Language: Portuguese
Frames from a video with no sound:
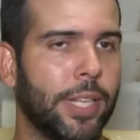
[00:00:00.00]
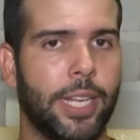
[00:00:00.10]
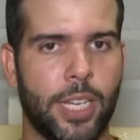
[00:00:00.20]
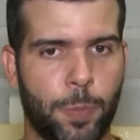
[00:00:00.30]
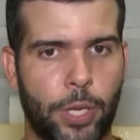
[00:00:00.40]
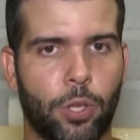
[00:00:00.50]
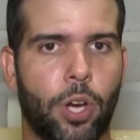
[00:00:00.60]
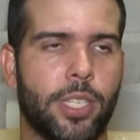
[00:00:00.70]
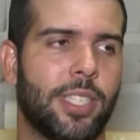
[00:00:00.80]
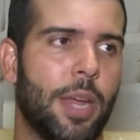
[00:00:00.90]
partida
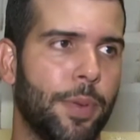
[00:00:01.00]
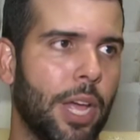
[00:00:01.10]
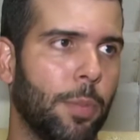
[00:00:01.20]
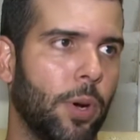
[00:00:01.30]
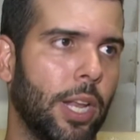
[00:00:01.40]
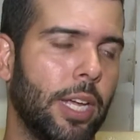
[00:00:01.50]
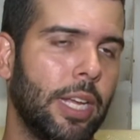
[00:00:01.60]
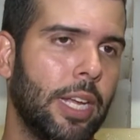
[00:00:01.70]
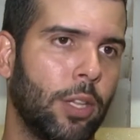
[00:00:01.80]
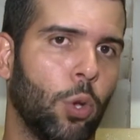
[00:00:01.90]
respeitosa, sempre na bola.
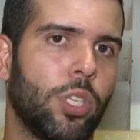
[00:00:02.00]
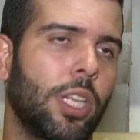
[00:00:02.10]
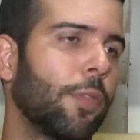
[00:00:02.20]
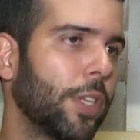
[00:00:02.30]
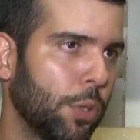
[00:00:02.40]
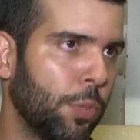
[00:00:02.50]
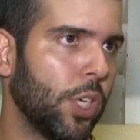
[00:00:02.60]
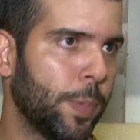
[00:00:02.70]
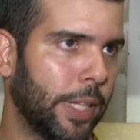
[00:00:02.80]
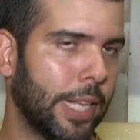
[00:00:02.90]
A torcida fez um
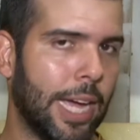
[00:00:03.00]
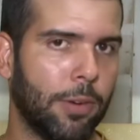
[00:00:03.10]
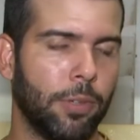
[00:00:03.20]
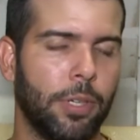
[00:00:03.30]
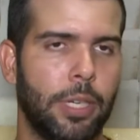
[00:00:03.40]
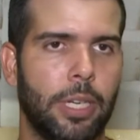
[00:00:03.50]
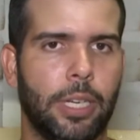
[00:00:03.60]
bom espetáculo.